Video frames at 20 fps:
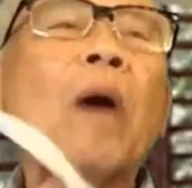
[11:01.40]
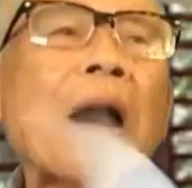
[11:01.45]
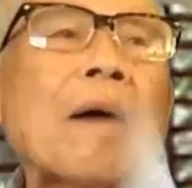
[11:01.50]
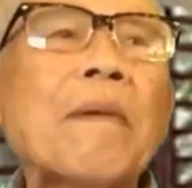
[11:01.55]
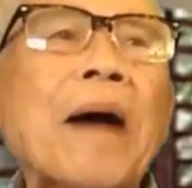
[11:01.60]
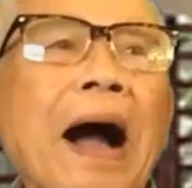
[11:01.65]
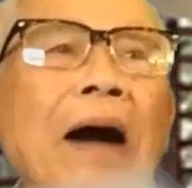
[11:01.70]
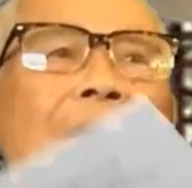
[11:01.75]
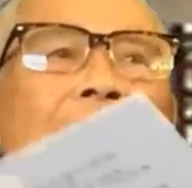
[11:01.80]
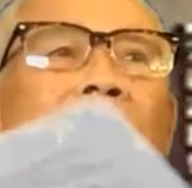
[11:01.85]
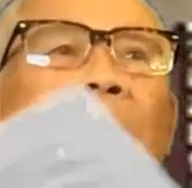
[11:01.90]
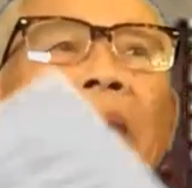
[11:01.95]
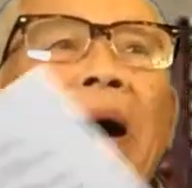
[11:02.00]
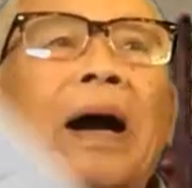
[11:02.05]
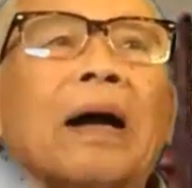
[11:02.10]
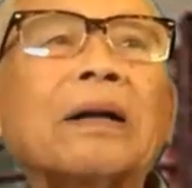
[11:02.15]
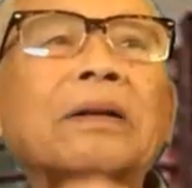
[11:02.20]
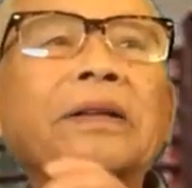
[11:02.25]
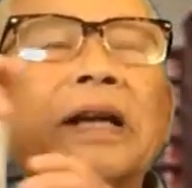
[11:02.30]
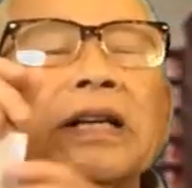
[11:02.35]
khoa bảng có
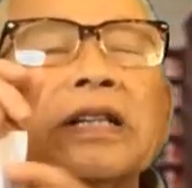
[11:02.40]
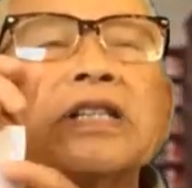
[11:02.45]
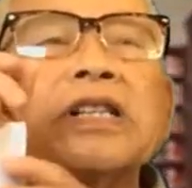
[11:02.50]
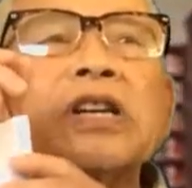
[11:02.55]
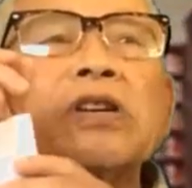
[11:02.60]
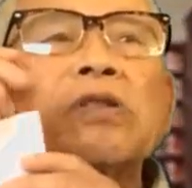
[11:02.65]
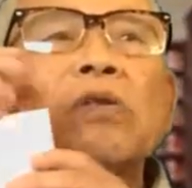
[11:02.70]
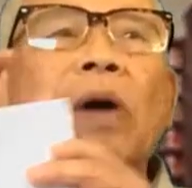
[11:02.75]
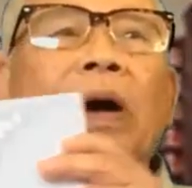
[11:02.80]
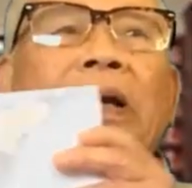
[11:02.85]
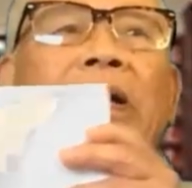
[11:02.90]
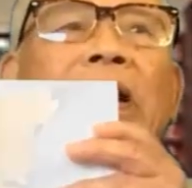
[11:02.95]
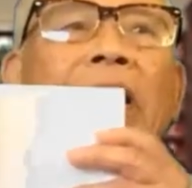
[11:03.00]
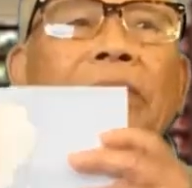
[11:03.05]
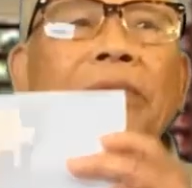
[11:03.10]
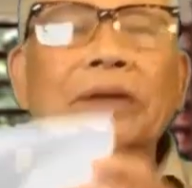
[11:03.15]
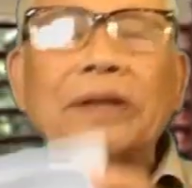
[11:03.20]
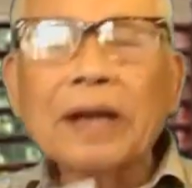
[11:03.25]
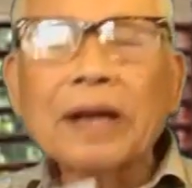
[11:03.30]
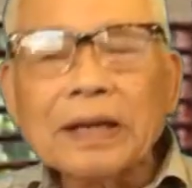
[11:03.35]
bằng tiến sĩ luật,
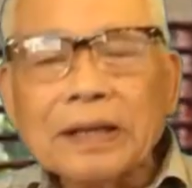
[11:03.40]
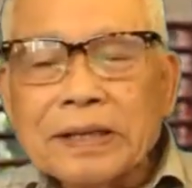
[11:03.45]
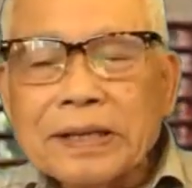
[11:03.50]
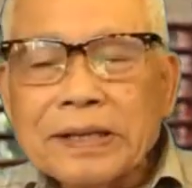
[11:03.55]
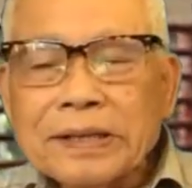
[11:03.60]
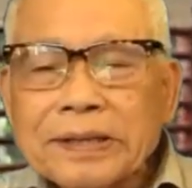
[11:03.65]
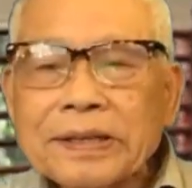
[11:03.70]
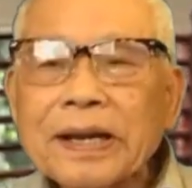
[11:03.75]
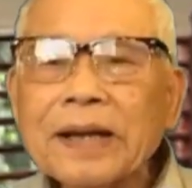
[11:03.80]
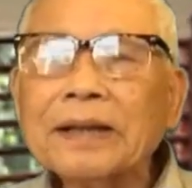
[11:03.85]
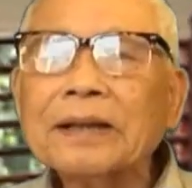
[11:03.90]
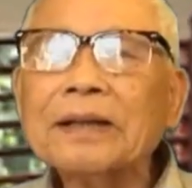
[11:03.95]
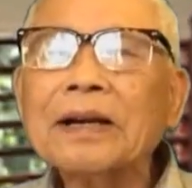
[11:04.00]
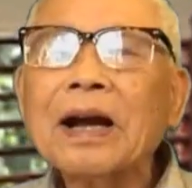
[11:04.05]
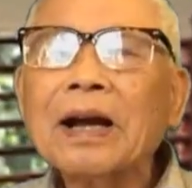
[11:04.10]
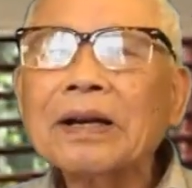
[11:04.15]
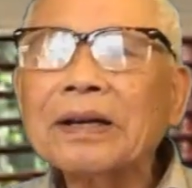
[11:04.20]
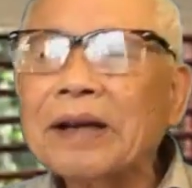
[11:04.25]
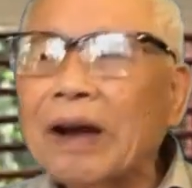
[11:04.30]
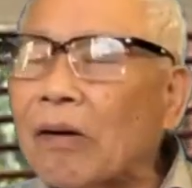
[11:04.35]
triết sĩ triết
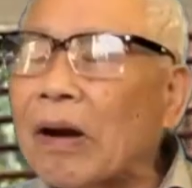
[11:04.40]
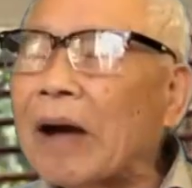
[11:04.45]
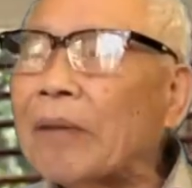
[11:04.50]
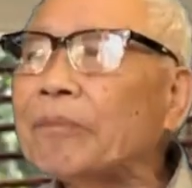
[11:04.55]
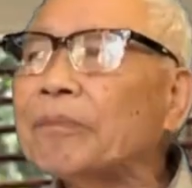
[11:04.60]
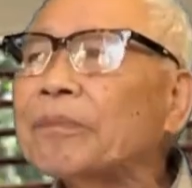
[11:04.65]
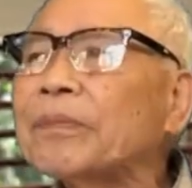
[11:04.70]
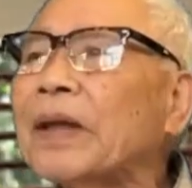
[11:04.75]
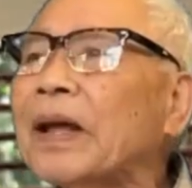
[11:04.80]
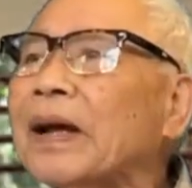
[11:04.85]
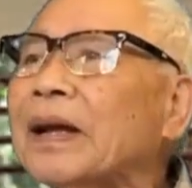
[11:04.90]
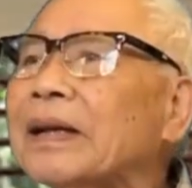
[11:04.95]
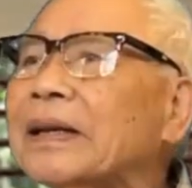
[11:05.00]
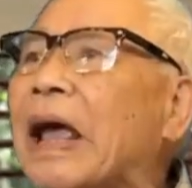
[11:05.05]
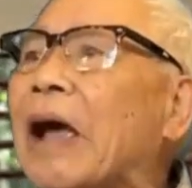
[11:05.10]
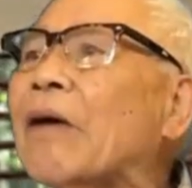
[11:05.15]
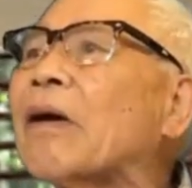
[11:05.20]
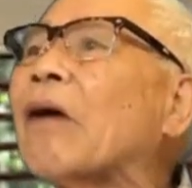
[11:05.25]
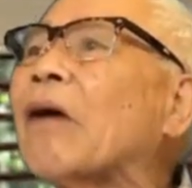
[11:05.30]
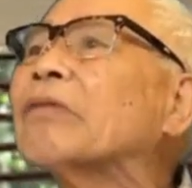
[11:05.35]
nhiều lắm
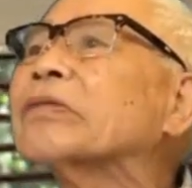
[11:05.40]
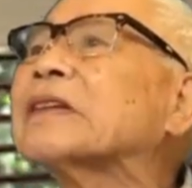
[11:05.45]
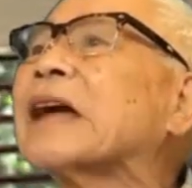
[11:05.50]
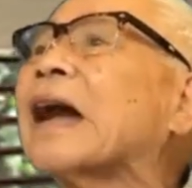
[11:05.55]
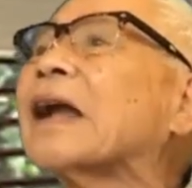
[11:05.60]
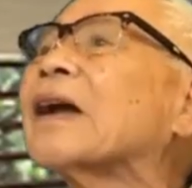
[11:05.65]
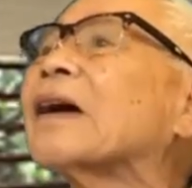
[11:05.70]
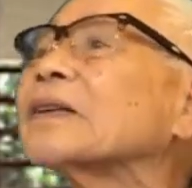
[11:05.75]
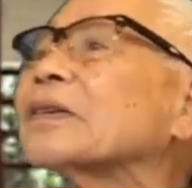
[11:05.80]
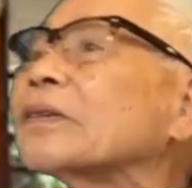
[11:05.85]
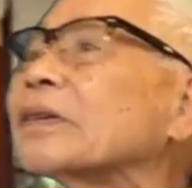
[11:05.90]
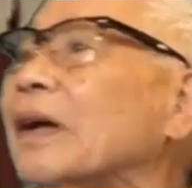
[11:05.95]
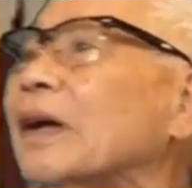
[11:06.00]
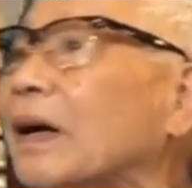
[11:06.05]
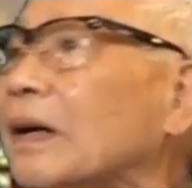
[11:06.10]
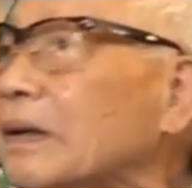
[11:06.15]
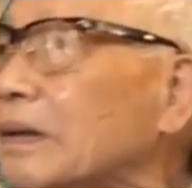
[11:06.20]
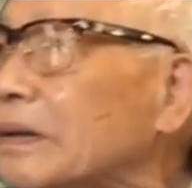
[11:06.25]
đều không trả lời tôi được,